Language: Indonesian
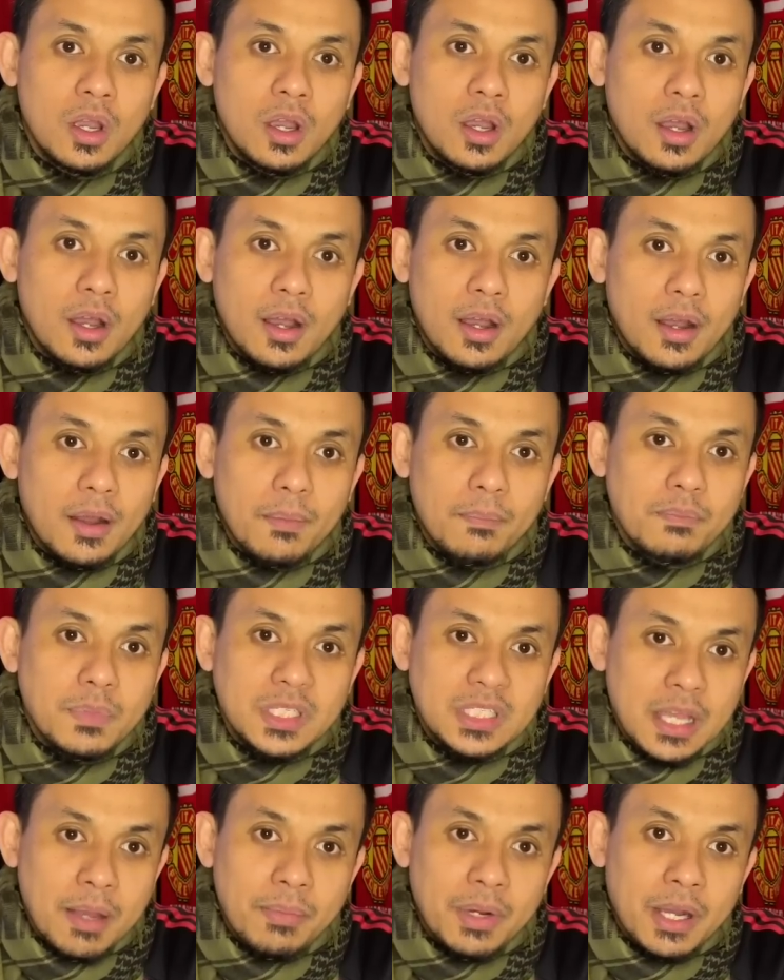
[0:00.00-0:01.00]
uh,
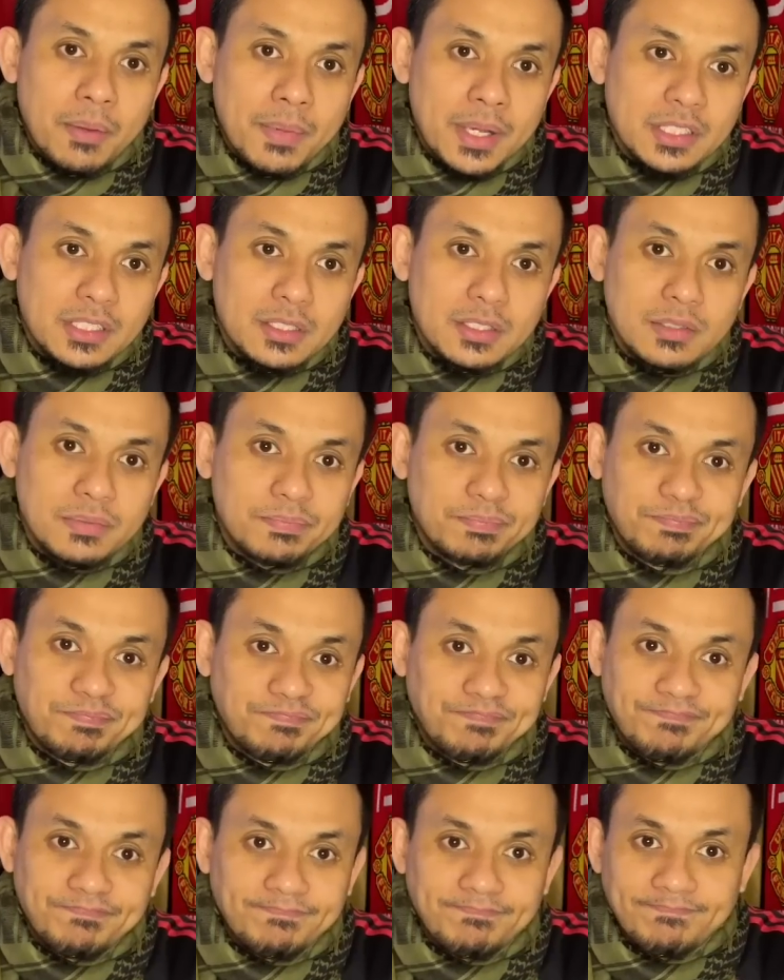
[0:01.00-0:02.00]
bisa mengemas
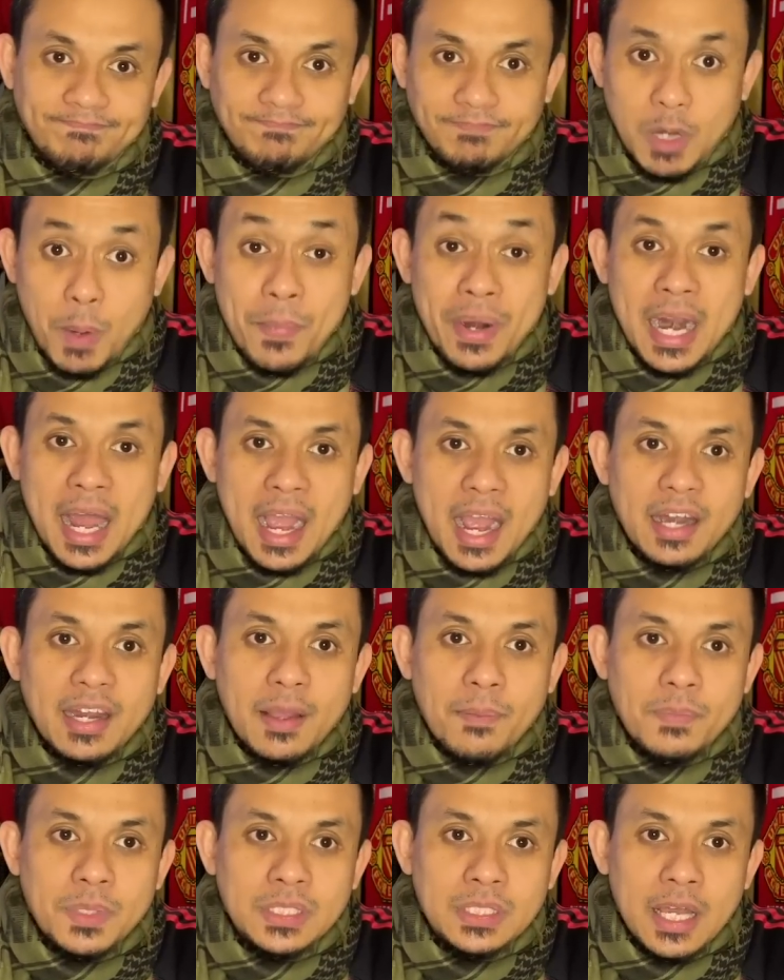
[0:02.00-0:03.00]
kemenangan
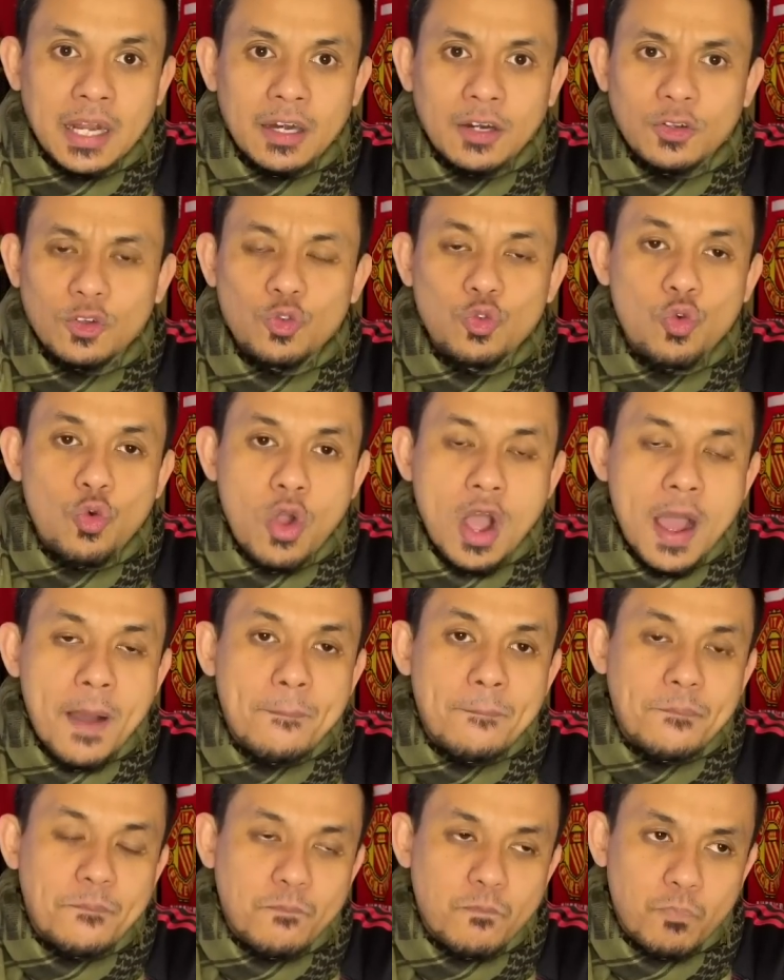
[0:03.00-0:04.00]
yang besar.
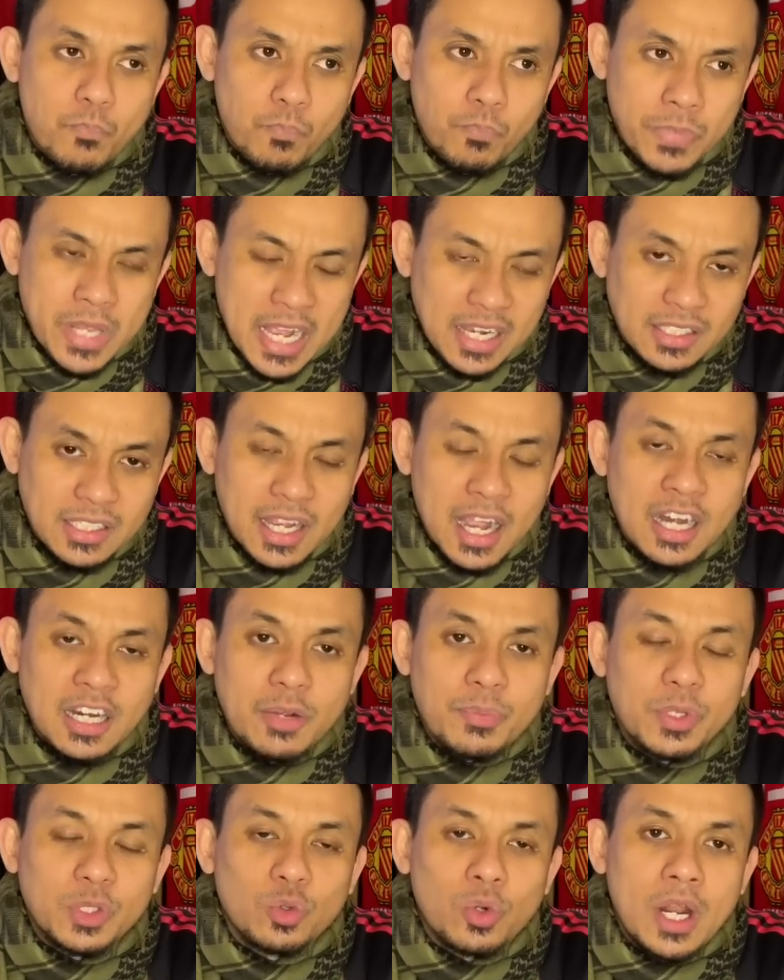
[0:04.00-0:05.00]
Gua menyaksikan
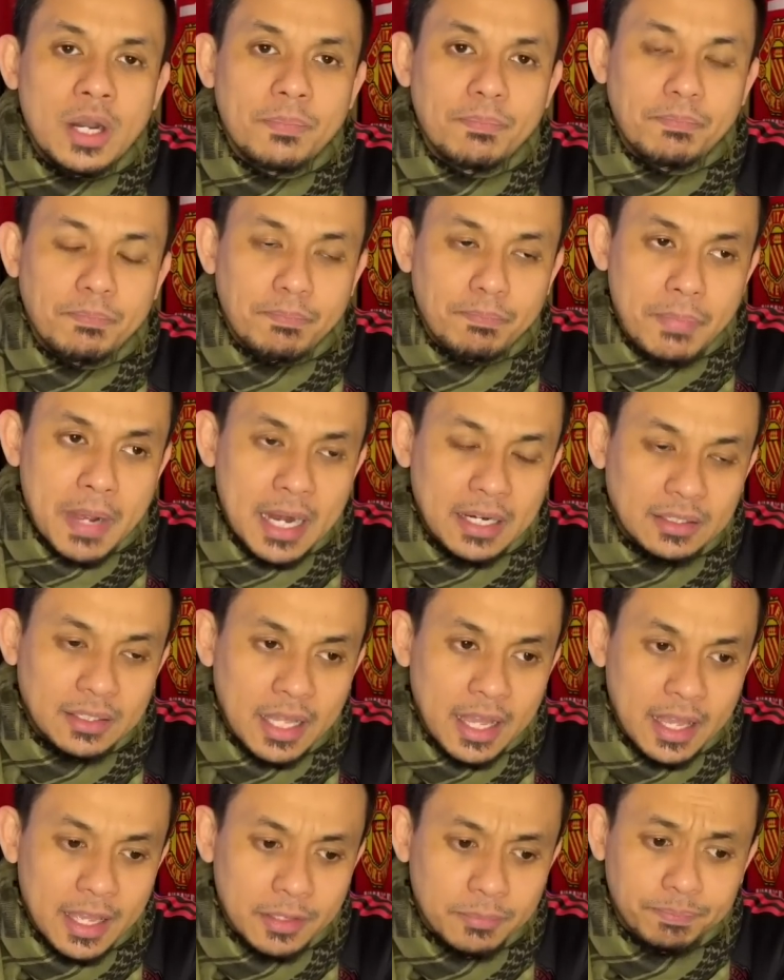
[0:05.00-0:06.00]
kebetulan
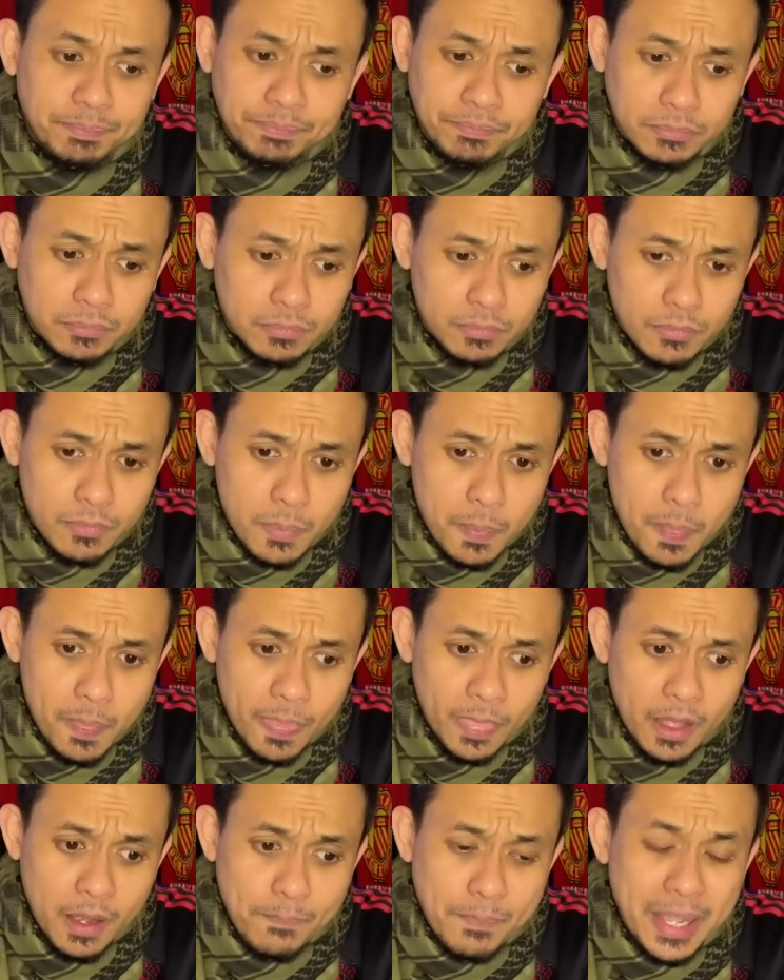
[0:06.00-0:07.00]
partai
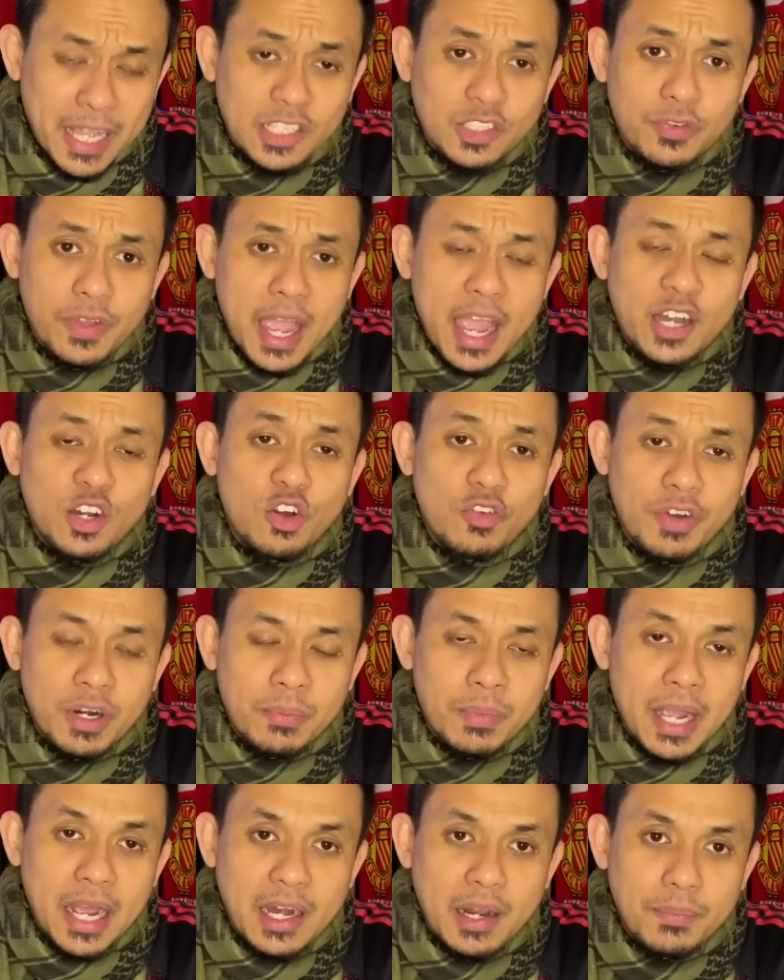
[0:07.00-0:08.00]
PSV Eindhoven
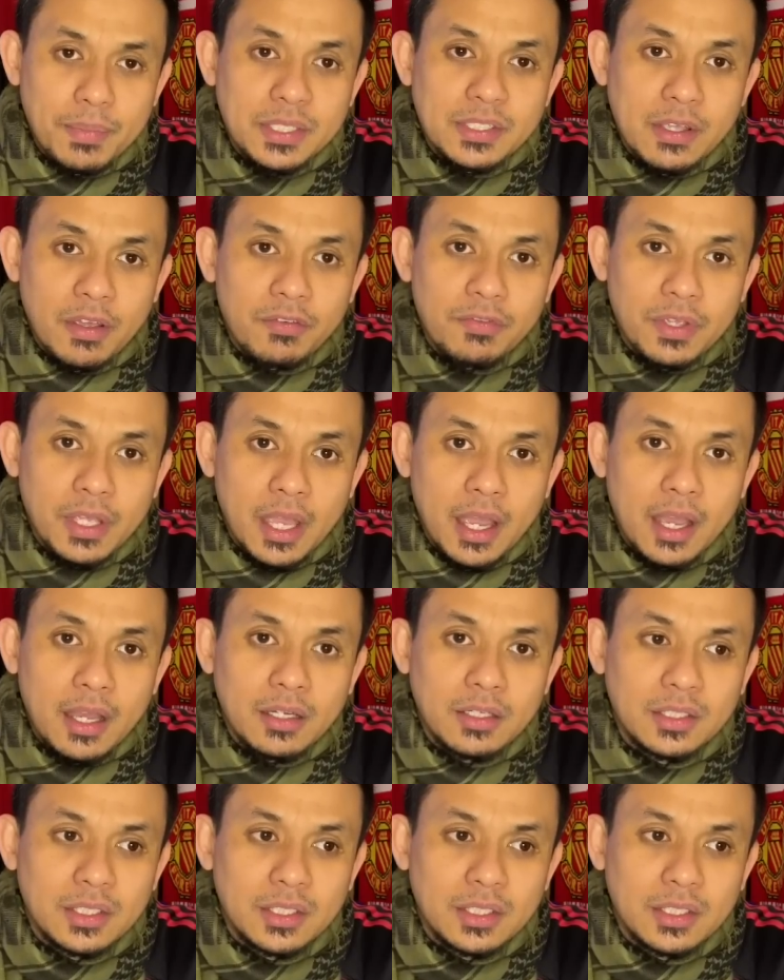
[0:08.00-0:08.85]
menghadapi Sevilla.